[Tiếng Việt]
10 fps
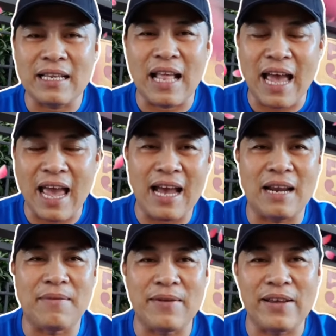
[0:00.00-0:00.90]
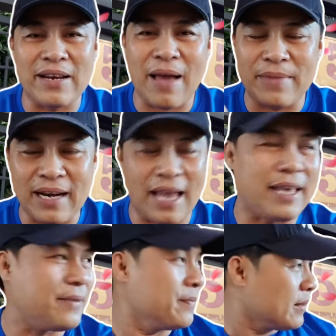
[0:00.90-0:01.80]
cái thằng A là mày phải làm thế
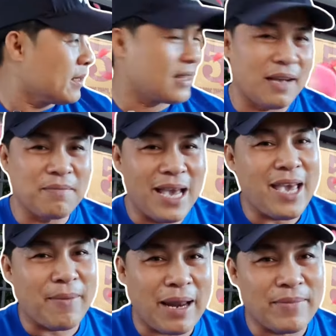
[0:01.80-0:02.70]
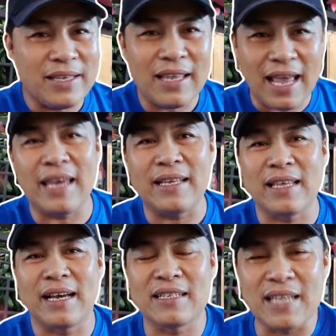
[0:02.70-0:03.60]
này thằng B mày làm như thế này
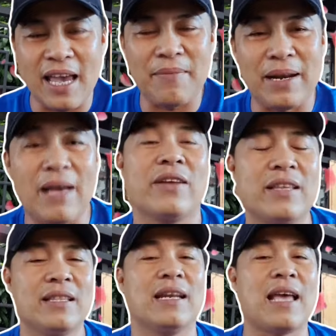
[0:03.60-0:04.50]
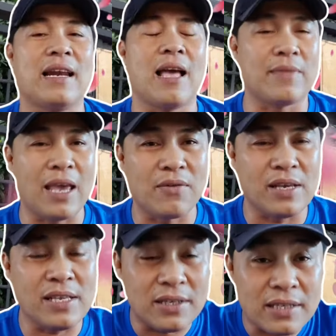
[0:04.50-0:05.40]
thằng C mày làm phải như thế này làm theo
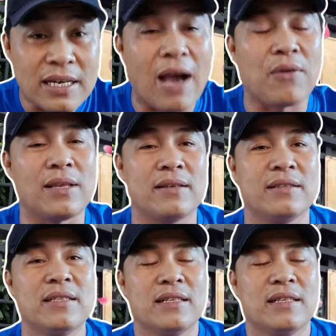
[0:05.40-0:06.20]
cái sự chỉ đạo của tao